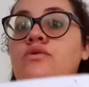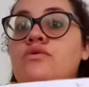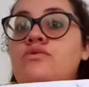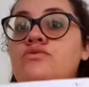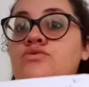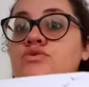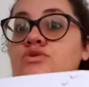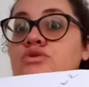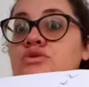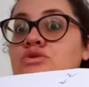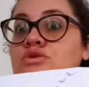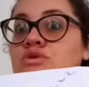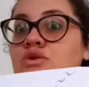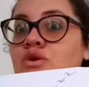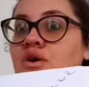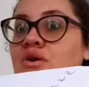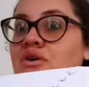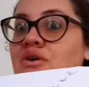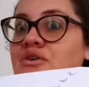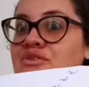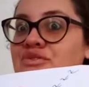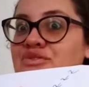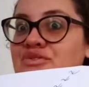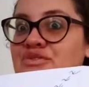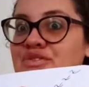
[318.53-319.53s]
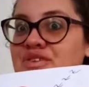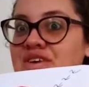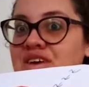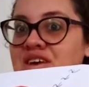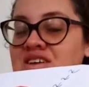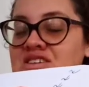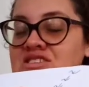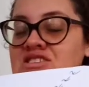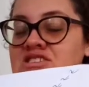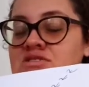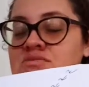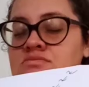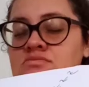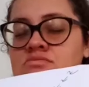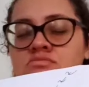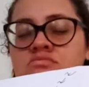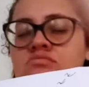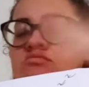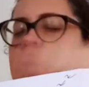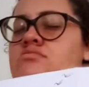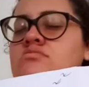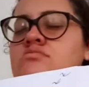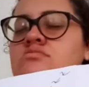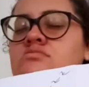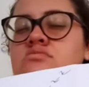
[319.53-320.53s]
Um sorvete.
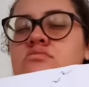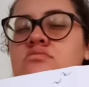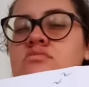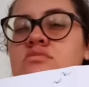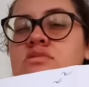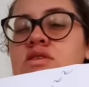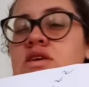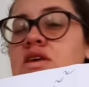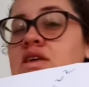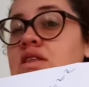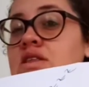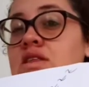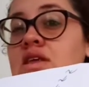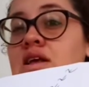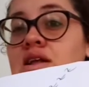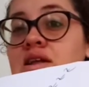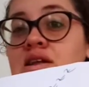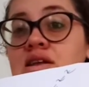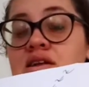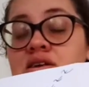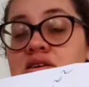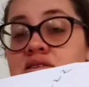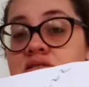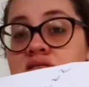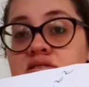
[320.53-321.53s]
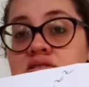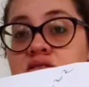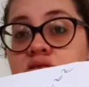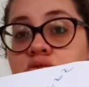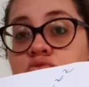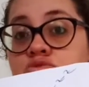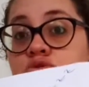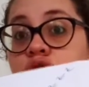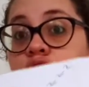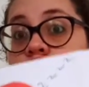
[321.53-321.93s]
Hum, que delícia, um